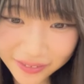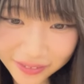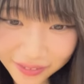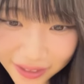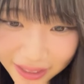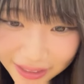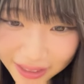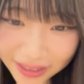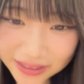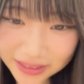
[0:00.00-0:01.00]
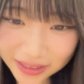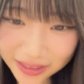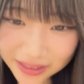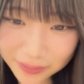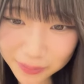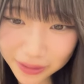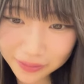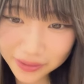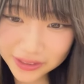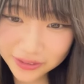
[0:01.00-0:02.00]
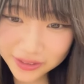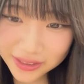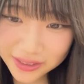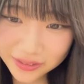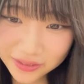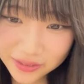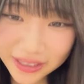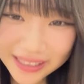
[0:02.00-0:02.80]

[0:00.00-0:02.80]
れおお絵描きは描き始めたのが衝撃の